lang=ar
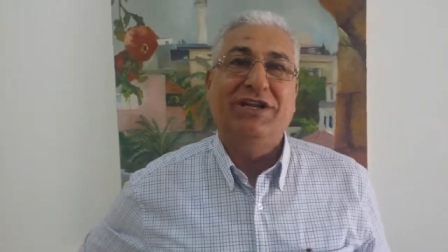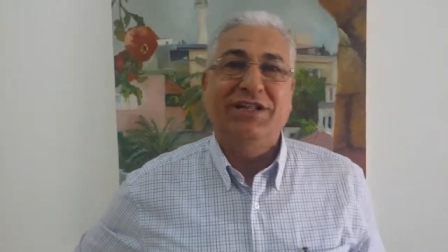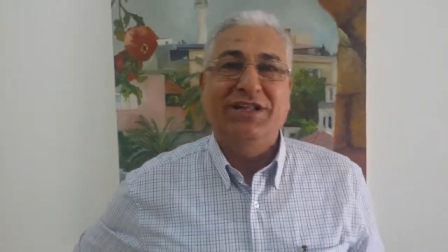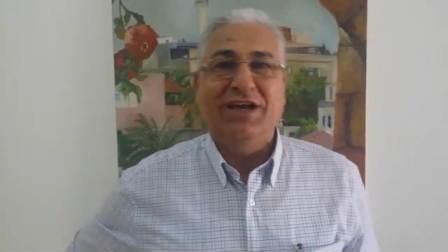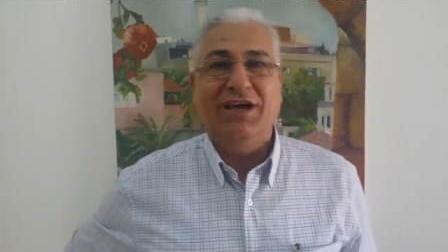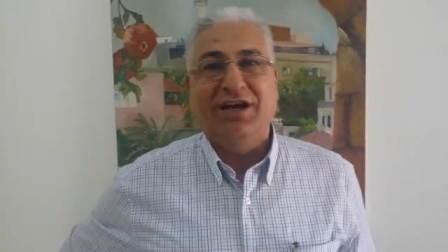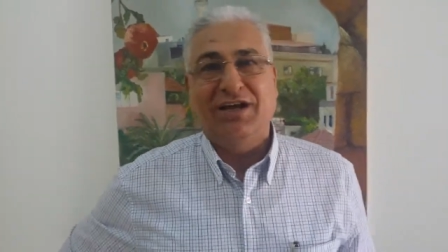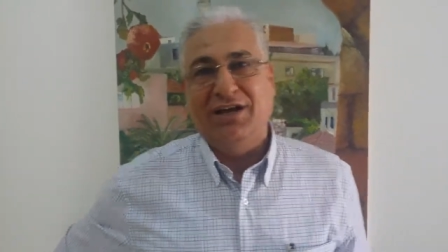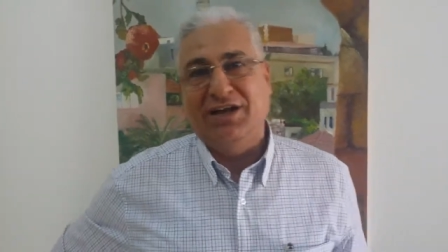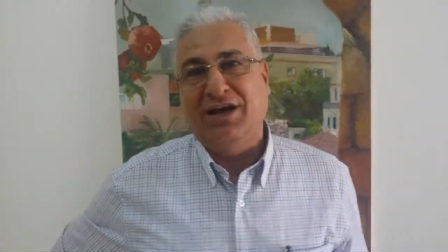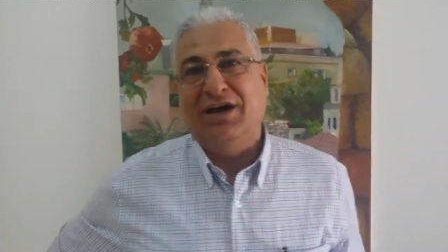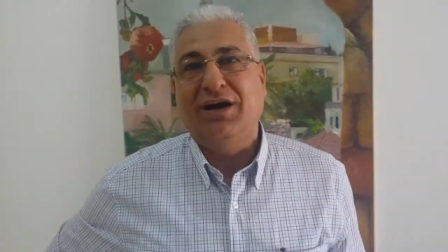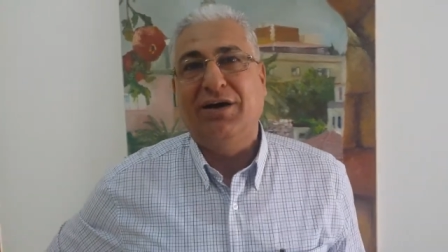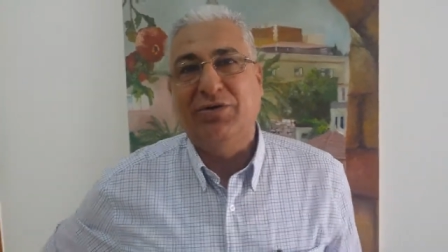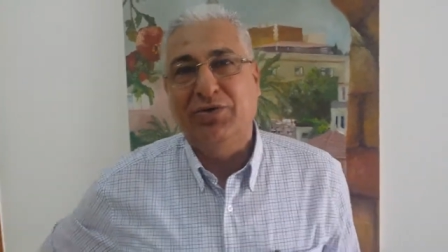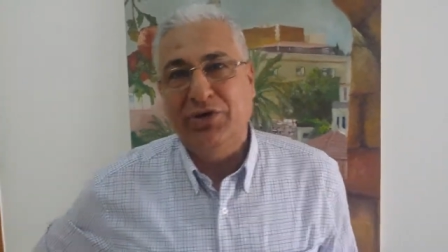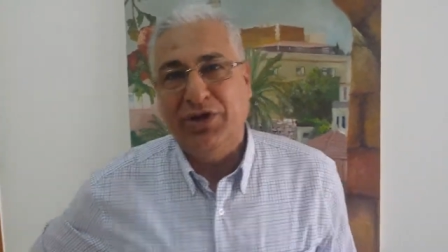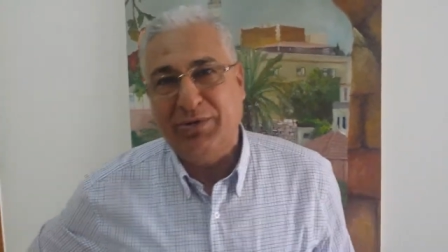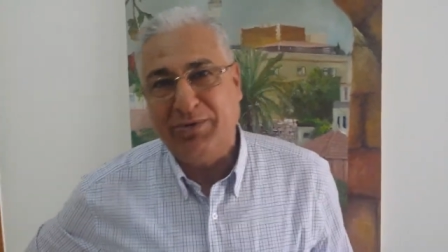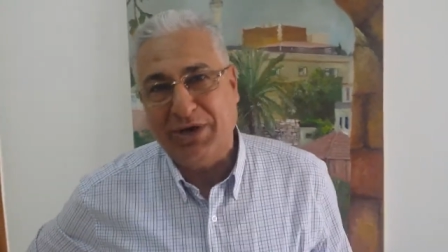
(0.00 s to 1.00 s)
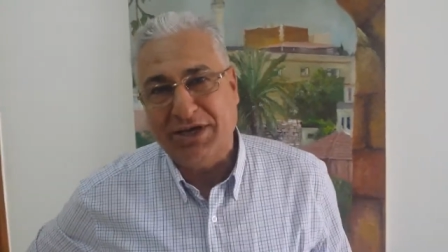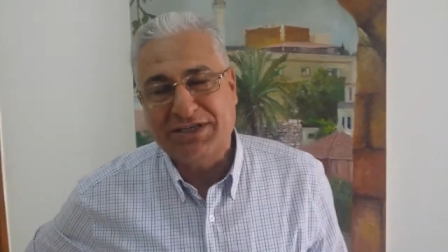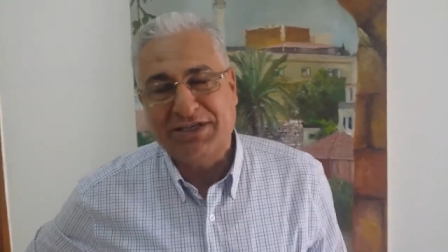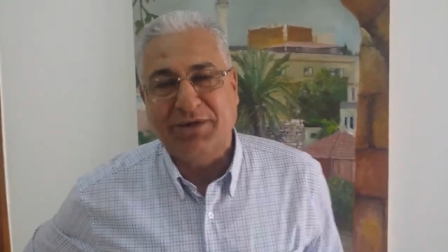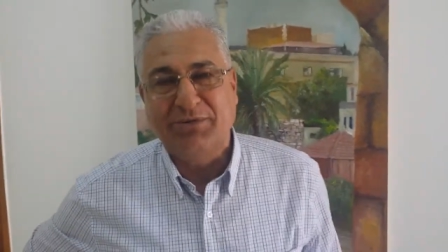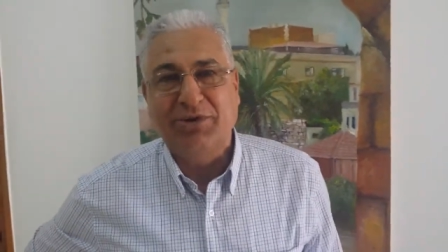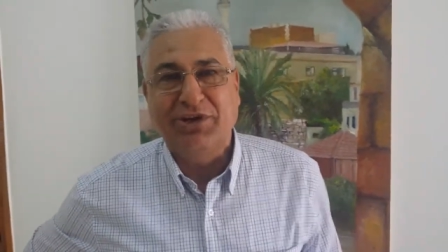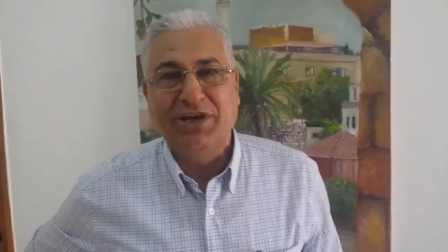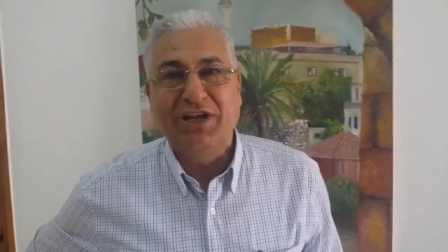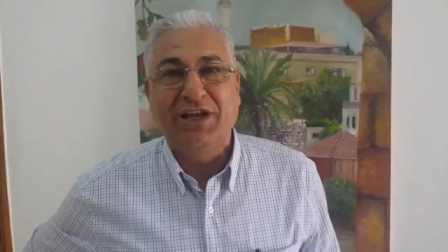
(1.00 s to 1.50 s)
نداء لاخونا ابو
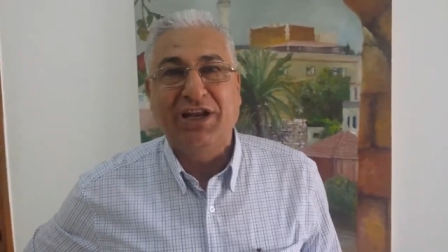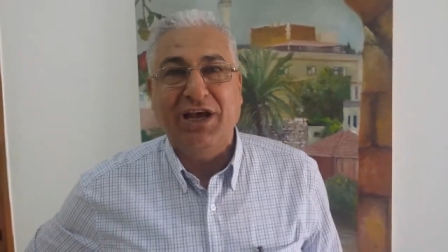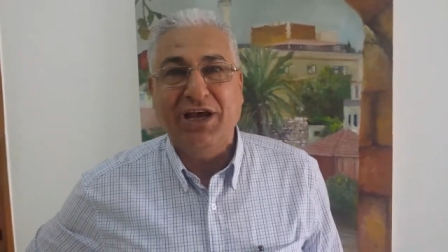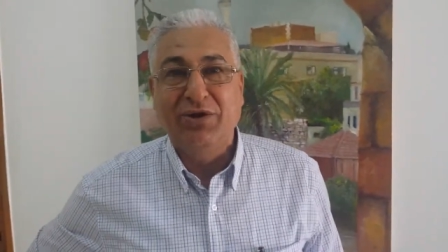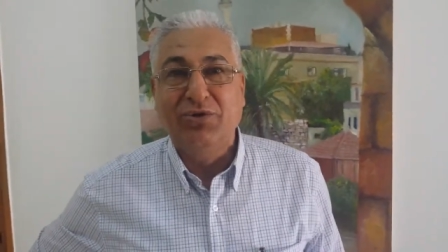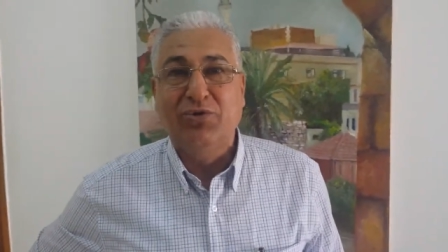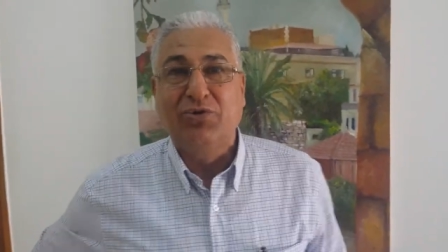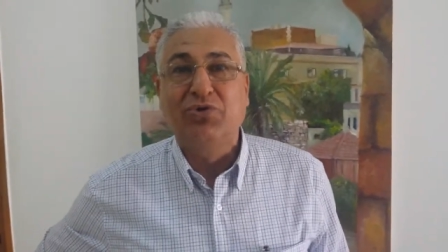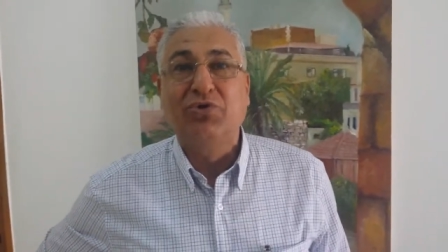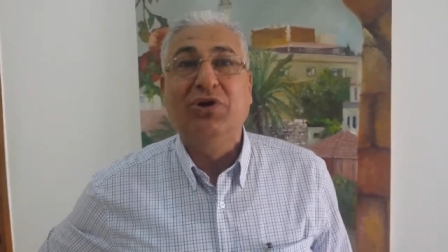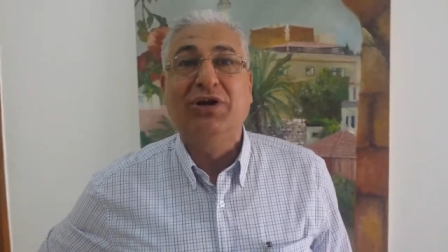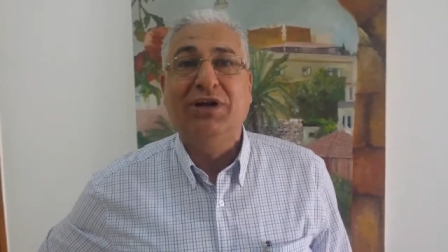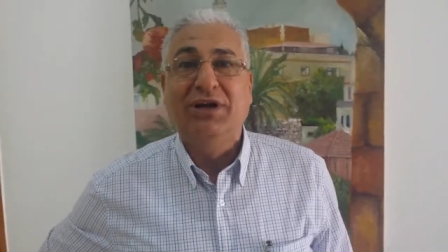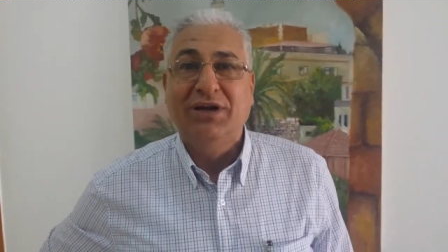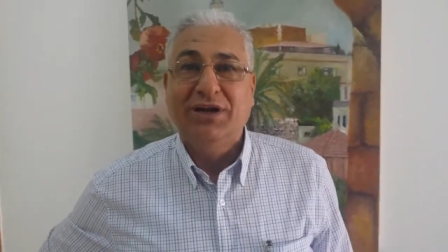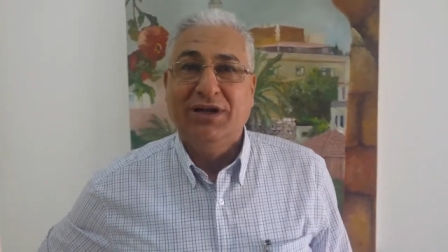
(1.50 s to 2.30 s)
حسن من كل له كل